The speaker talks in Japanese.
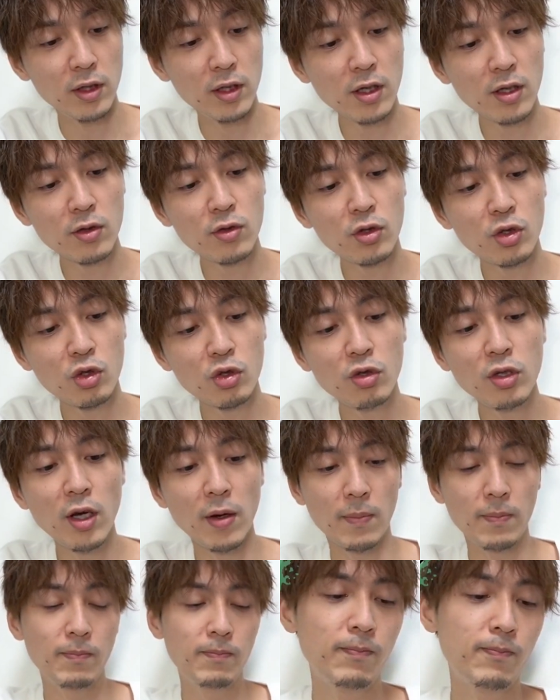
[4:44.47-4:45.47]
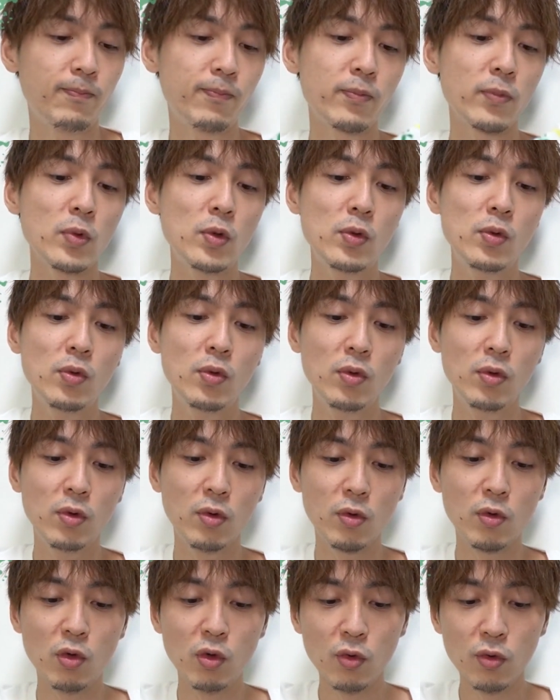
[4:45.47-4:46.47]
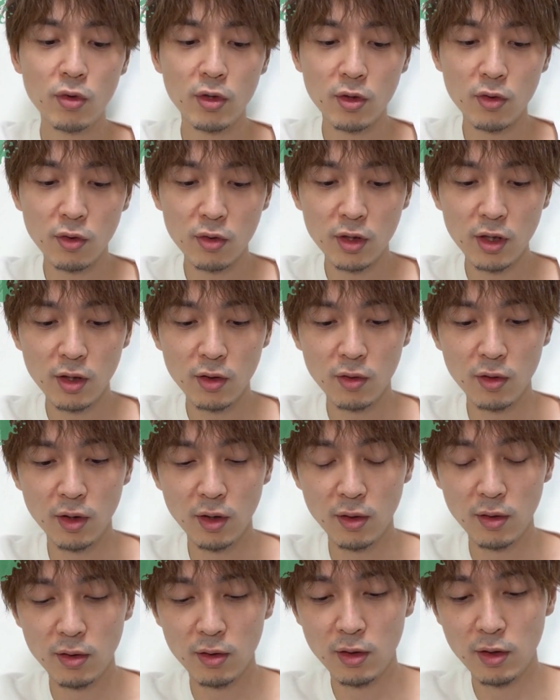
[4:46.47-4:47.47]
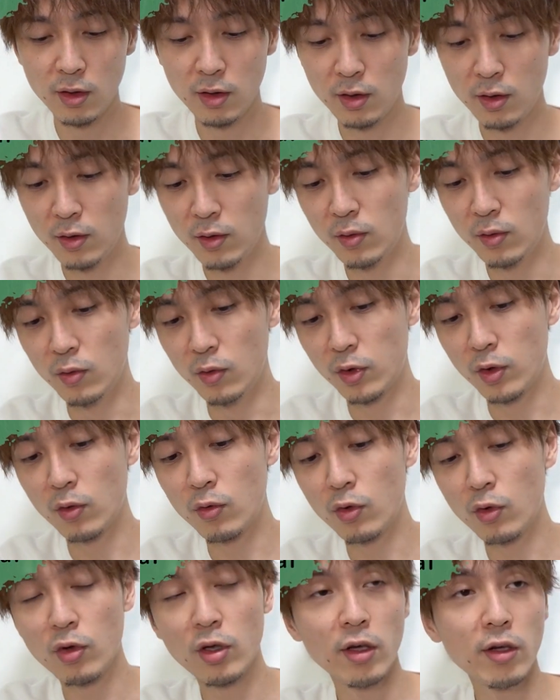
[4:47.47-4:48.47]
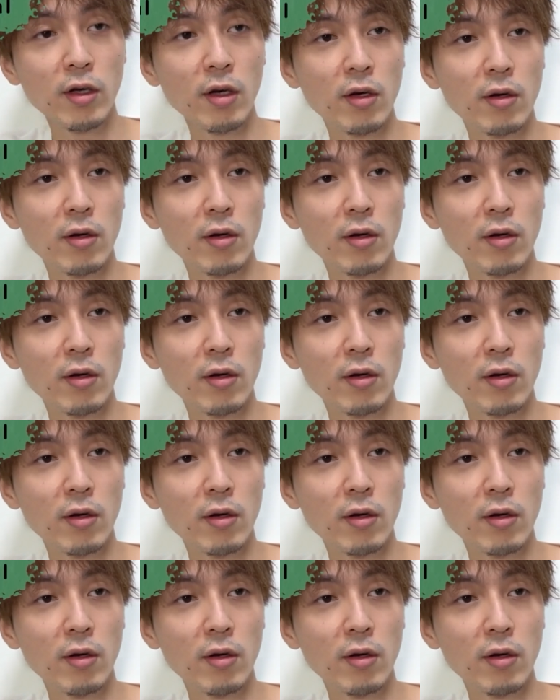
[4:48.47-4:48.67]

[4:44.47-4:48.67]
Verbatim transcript: ムシフォン。212円。おー、こんなに大きいのに、お